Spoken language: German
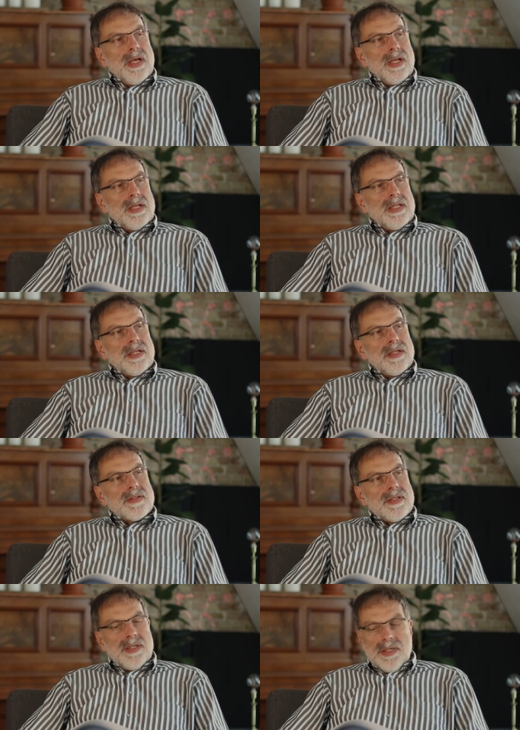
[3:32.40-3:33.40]
dann geht
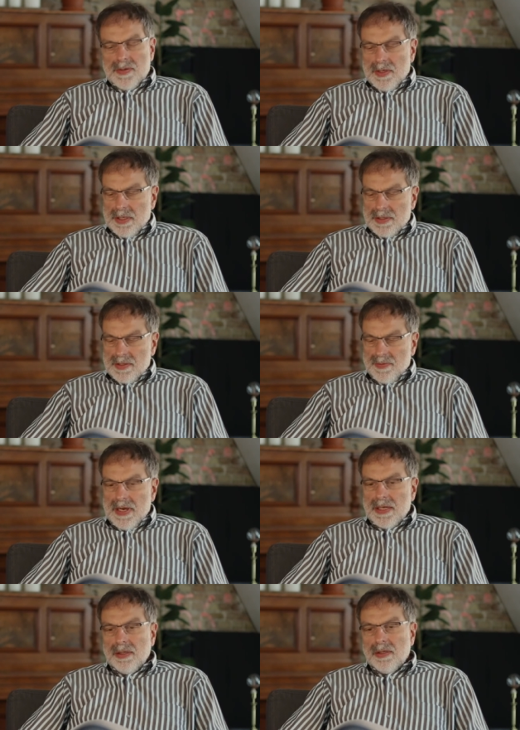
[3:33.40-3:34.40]
es in dieser
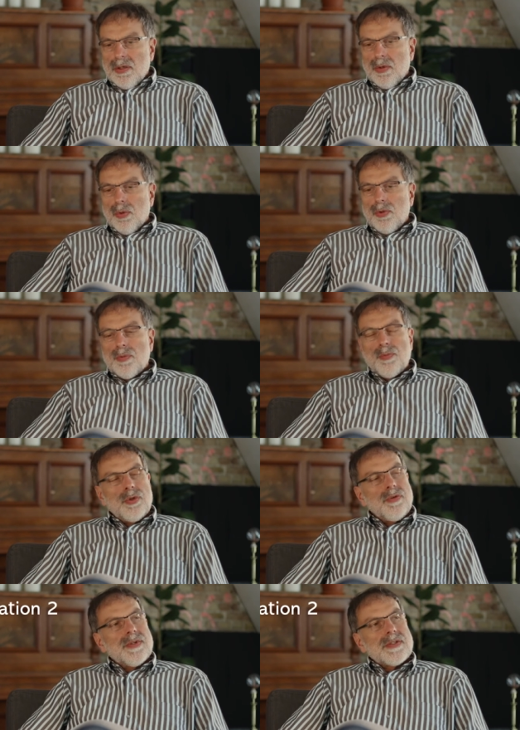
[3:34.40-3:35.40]
zweiten
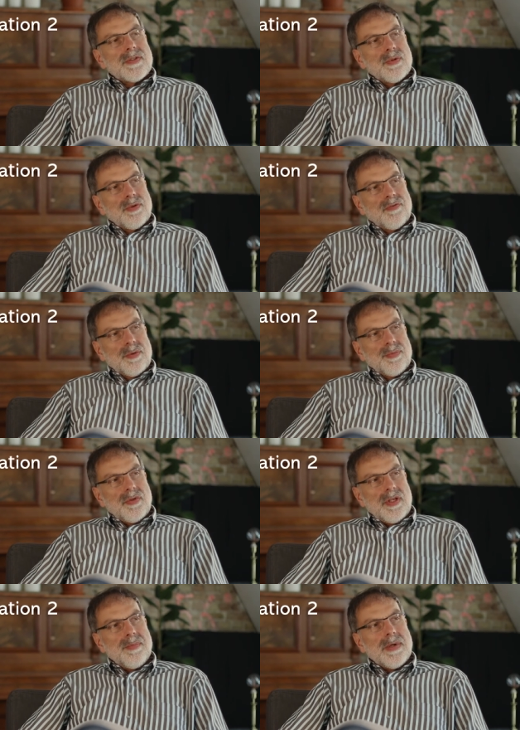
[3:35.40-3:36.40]
Grundmotivation vom
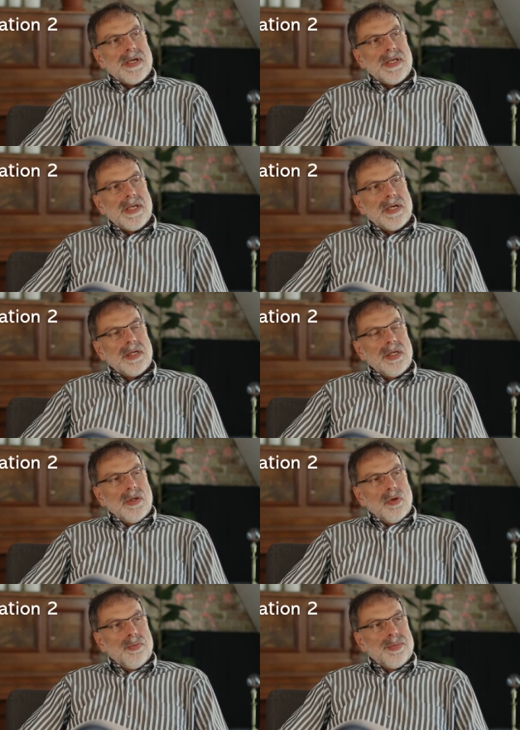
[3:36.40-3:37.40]
Thema her
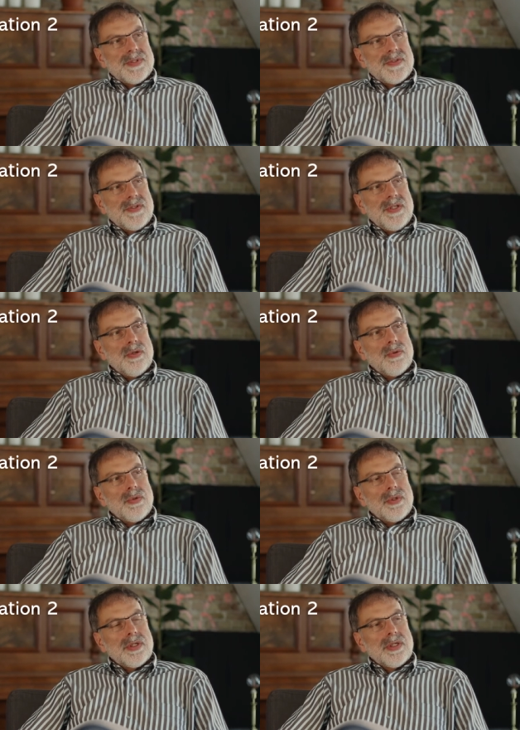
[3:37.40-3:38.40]
um
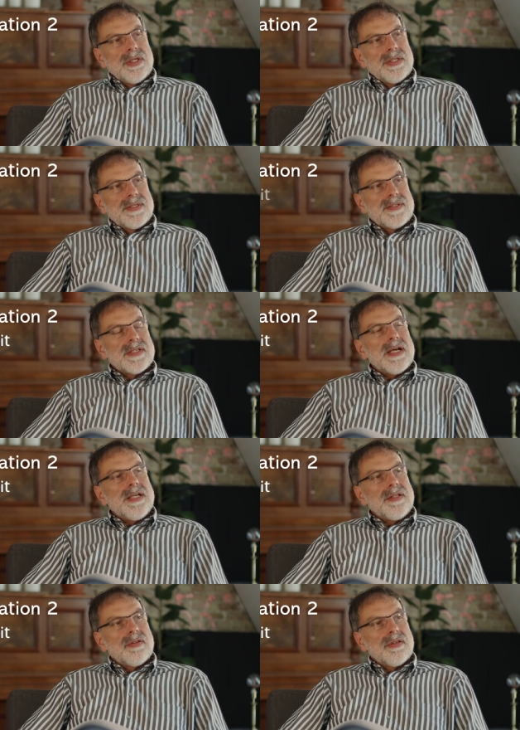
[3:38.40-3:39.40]
Beziehung,
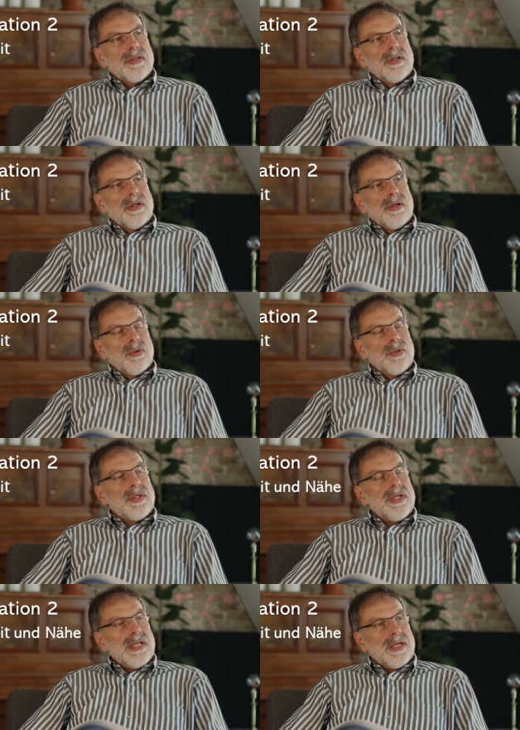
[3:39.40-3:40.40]
Zeit
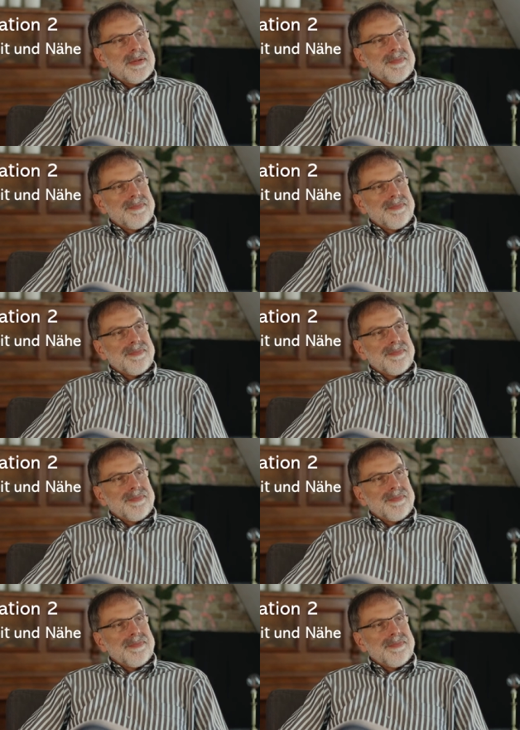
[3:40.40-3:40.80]
und Nähe.